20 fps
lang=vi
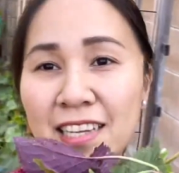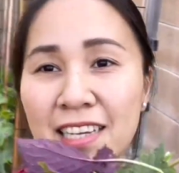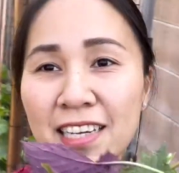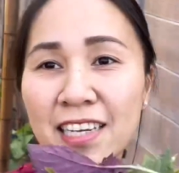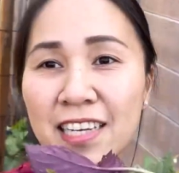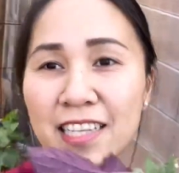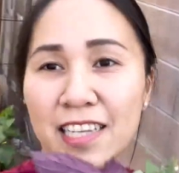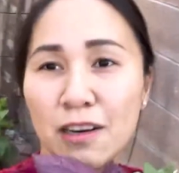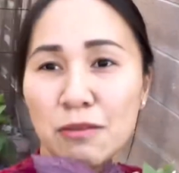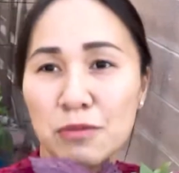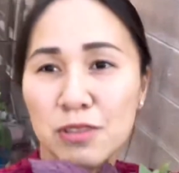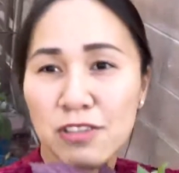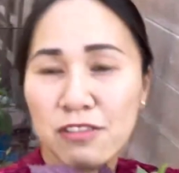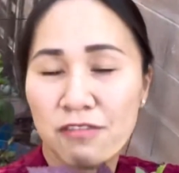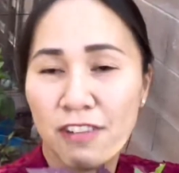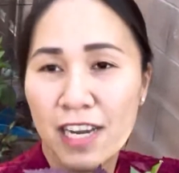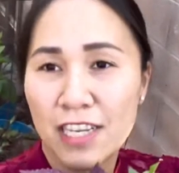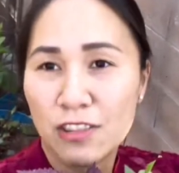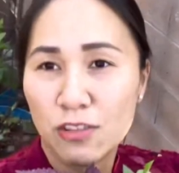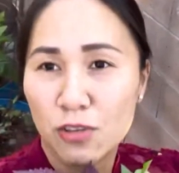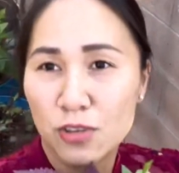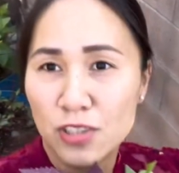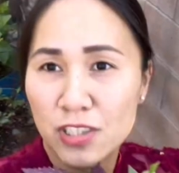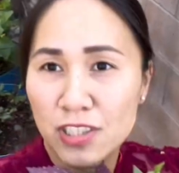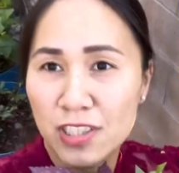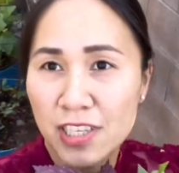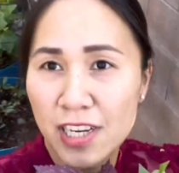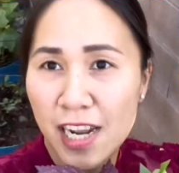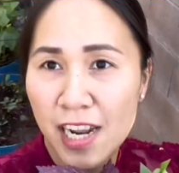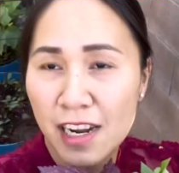Hy vọng chừng vài tuần
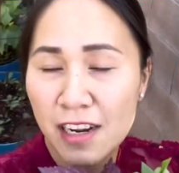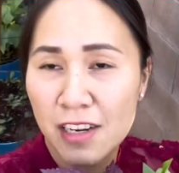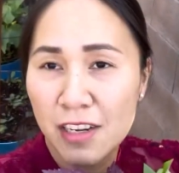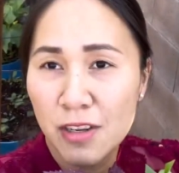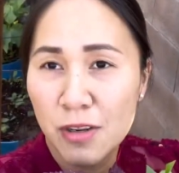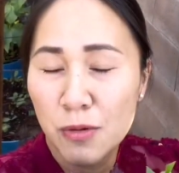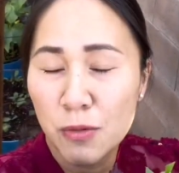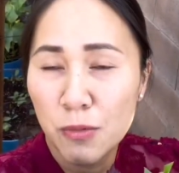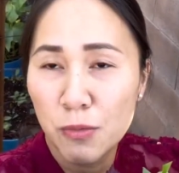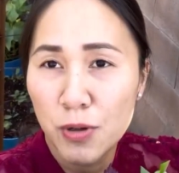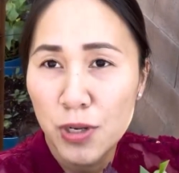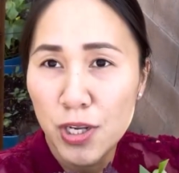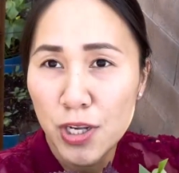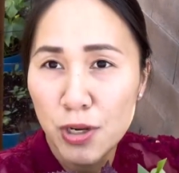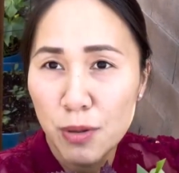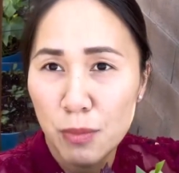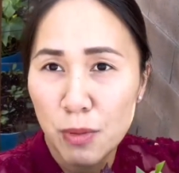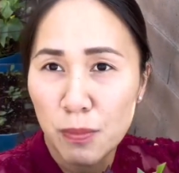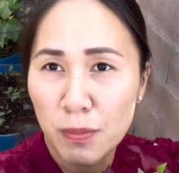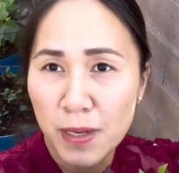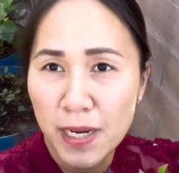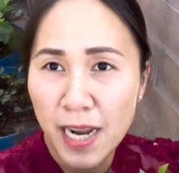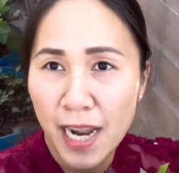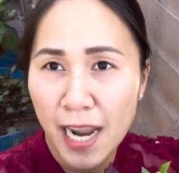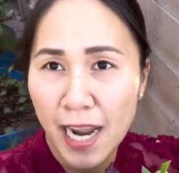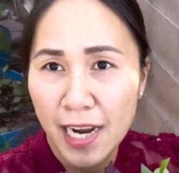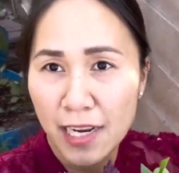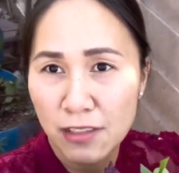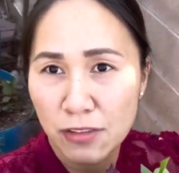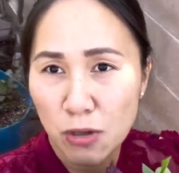nữa ha, nguyên một cái
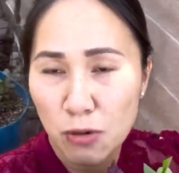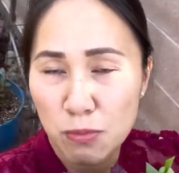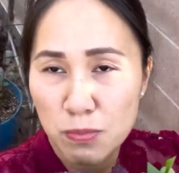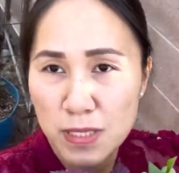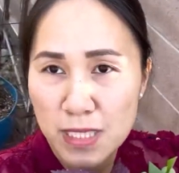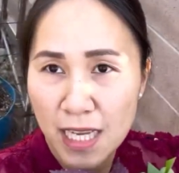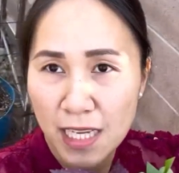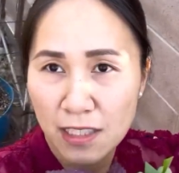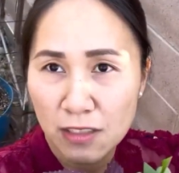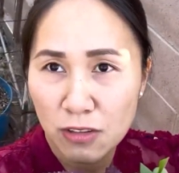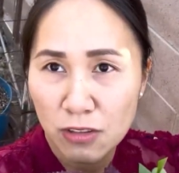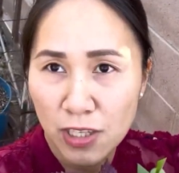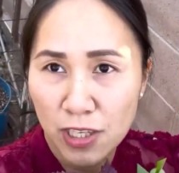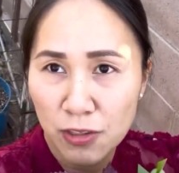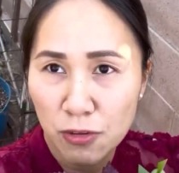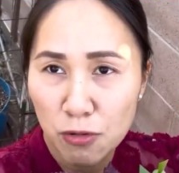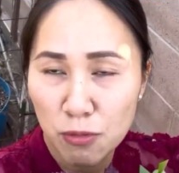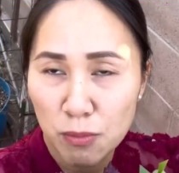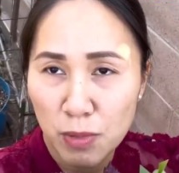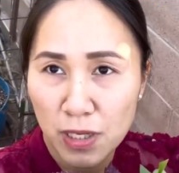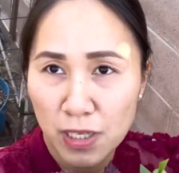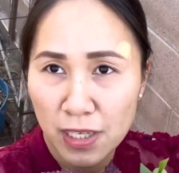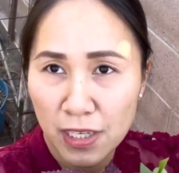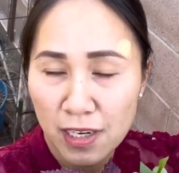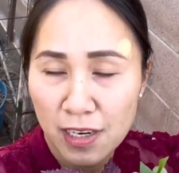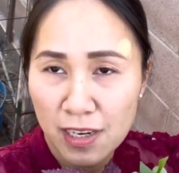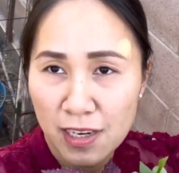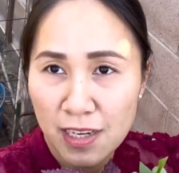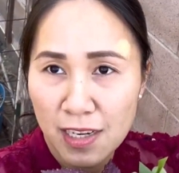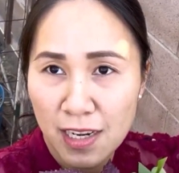hàng thùng xanh này của mình
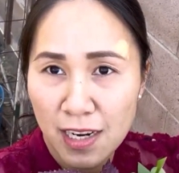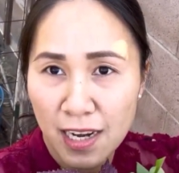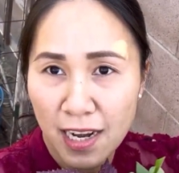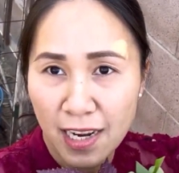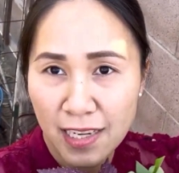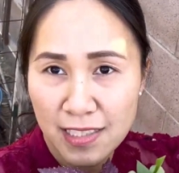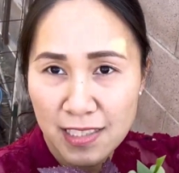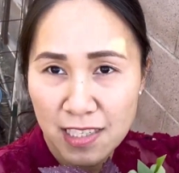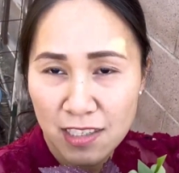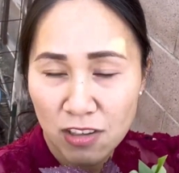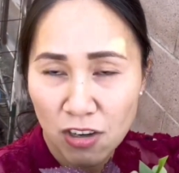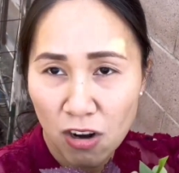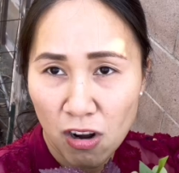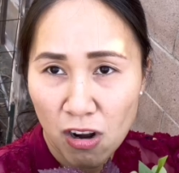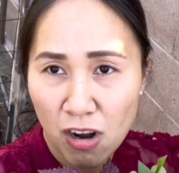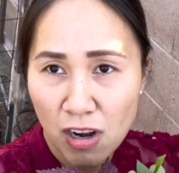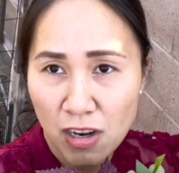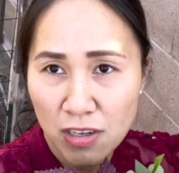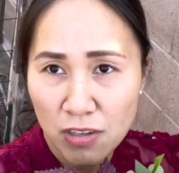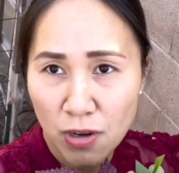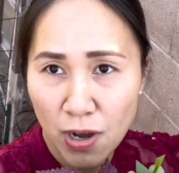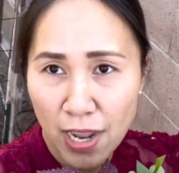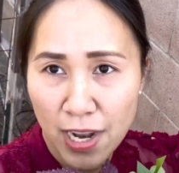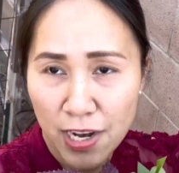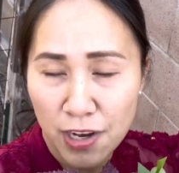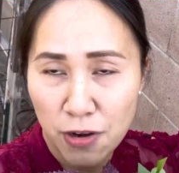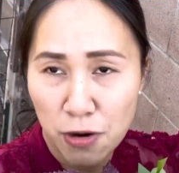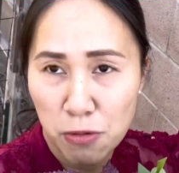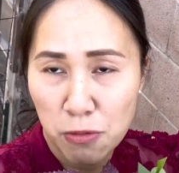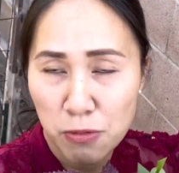đó là sẽ có
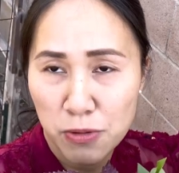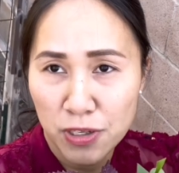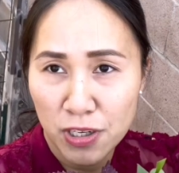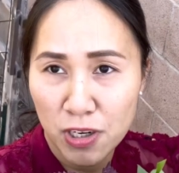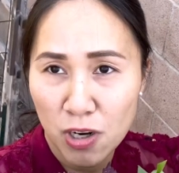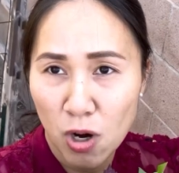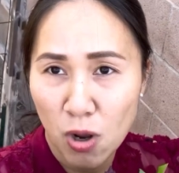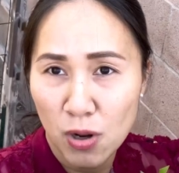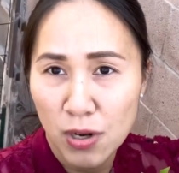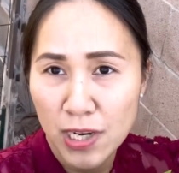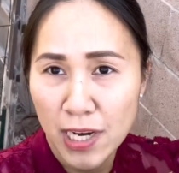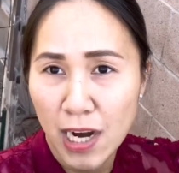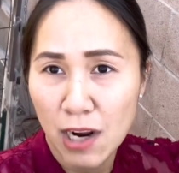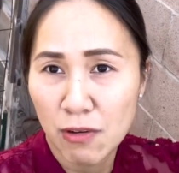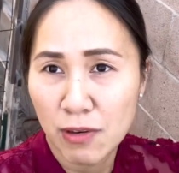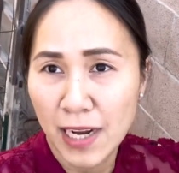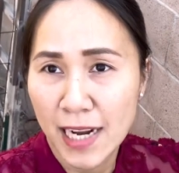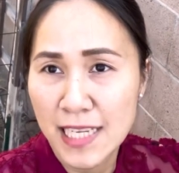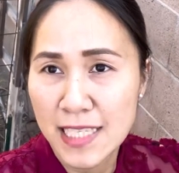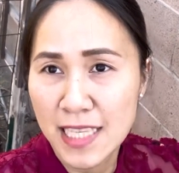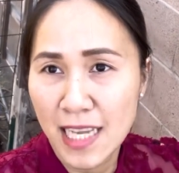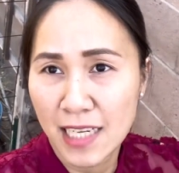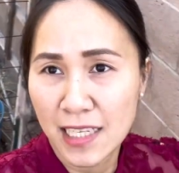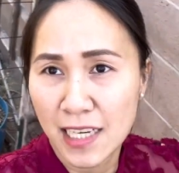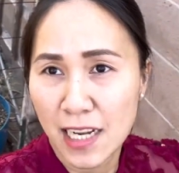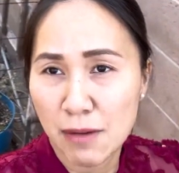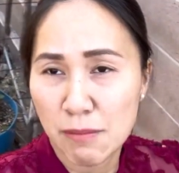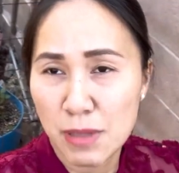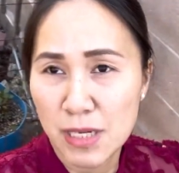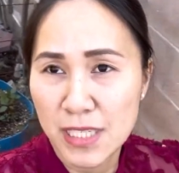đầy đủ những loại rau cải xanh
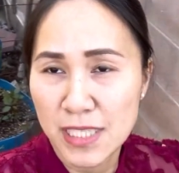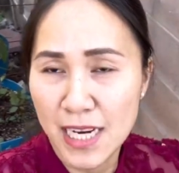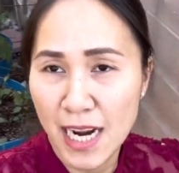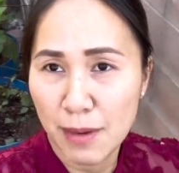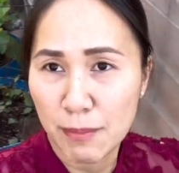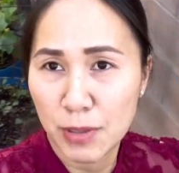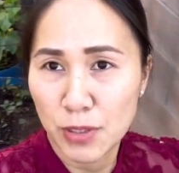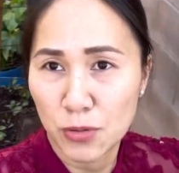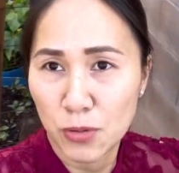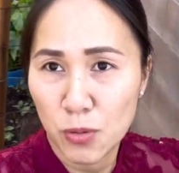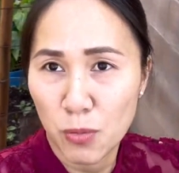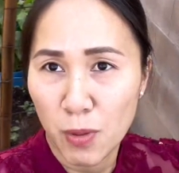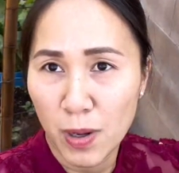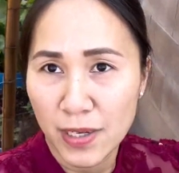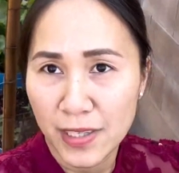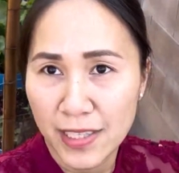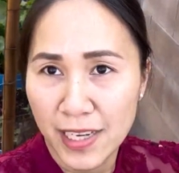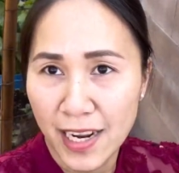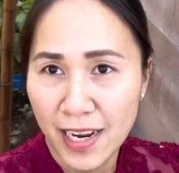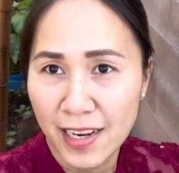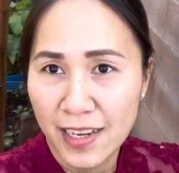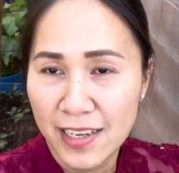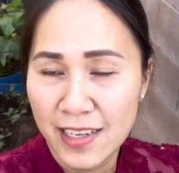để mình ra mình thu hoạch nha.